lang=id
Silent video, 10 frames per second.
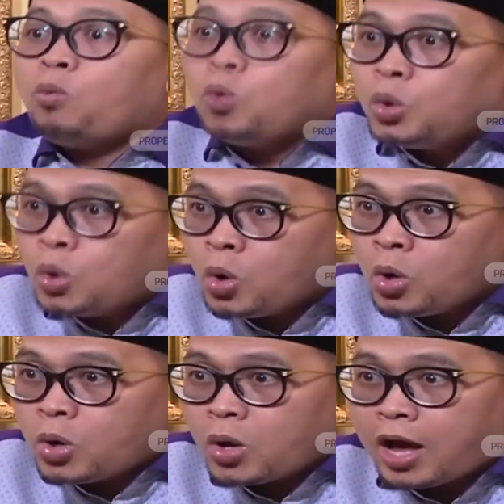
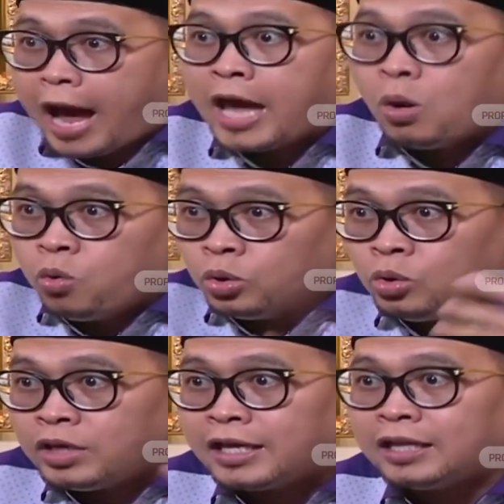wudhu, air
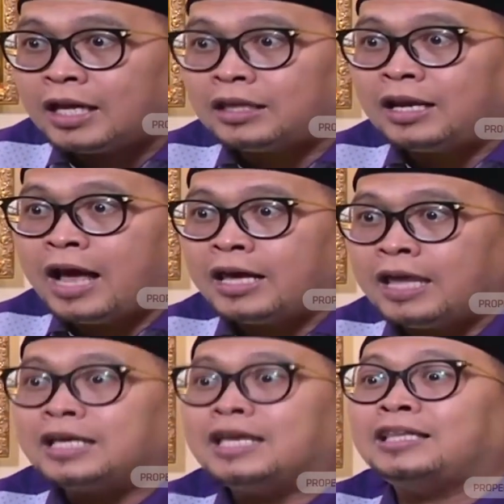wudhunya kita
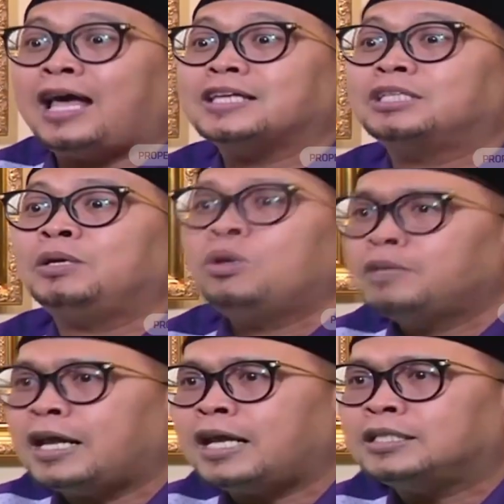tadangin, kita kasih minum,
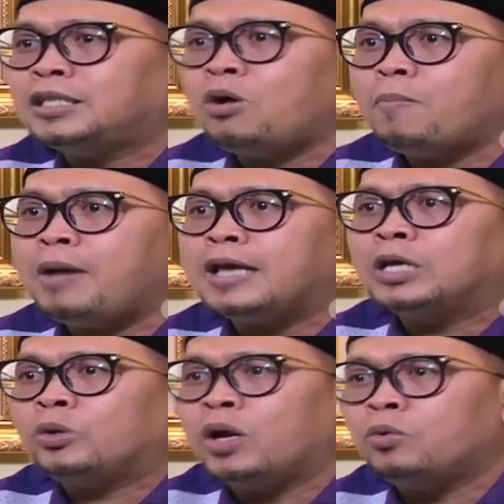jangan kasih tahu, mah
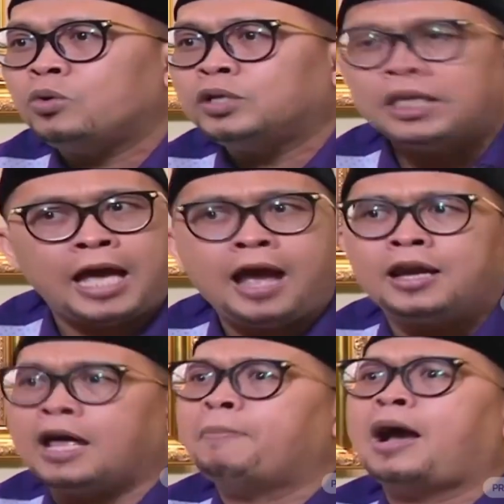itu air wudhu kita jangan,
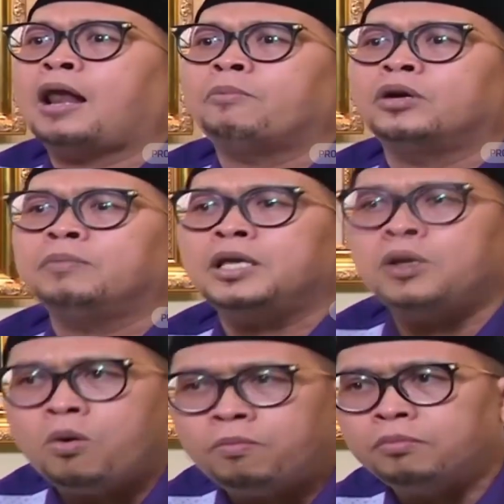nggak bakal mau
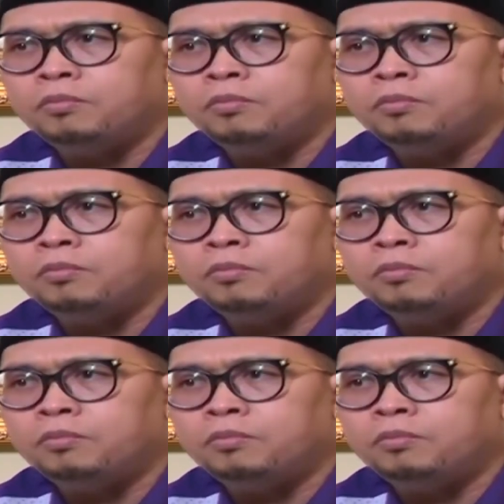diminum.